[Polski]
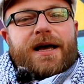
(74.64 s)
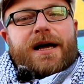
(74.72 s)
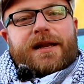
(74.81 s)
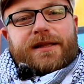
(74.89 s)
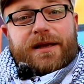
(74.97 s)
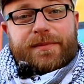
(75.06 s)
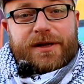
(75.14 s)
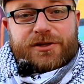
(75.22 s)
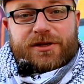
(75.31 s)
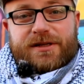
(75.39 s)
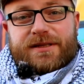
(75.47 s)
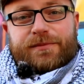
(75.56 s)
Ale
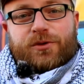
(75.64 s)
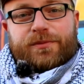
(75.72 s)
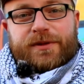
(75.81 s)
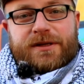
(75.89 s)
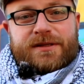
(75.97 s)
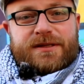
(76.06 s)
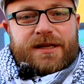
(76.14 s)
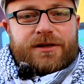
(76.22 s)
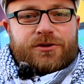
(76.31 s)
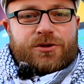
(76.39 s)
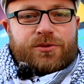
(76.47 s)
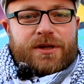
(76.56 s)
najbardziej jestem dumny z
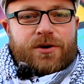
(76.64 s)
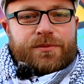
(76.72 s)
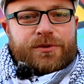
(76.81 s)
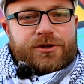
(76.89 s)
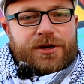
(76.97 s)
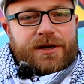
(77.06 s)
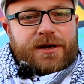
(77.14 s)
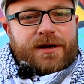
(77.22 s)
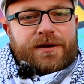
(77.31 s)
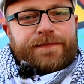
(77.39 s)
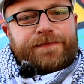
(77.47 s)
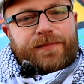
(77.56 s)
tego, że udało mi
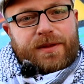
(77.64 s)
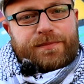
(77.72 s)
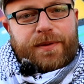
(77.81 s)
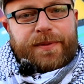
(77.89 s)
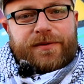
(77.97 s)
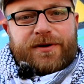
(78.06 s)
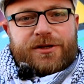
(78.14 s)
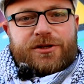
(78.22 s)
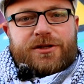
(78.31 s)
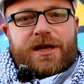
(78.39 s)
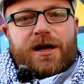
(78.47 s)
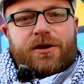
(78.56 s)
się
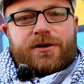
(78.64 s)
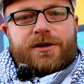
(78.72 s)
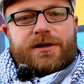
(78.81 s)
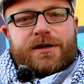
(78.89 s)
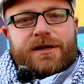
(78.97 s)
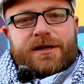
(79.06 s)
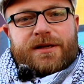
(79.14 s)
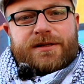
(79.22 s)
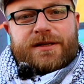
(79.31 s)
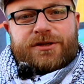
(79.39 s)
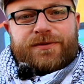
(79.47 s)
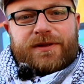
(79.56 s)
poprowadzić dialog e,
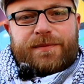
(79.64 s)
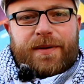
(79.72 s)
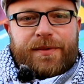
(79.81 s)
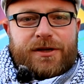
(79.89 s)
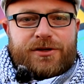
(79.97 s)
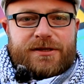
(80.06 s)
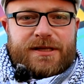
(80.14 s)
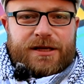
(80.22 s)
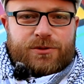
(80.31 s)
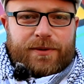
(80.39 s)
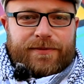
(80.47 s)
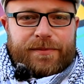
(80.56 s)
ze świętej pamięci
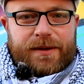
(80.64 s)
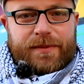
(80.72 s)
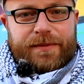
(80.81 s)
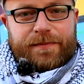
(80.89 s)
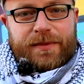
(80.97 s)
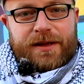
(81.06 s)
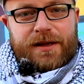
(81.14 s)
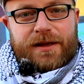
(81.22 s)
Stanisławem Lemem,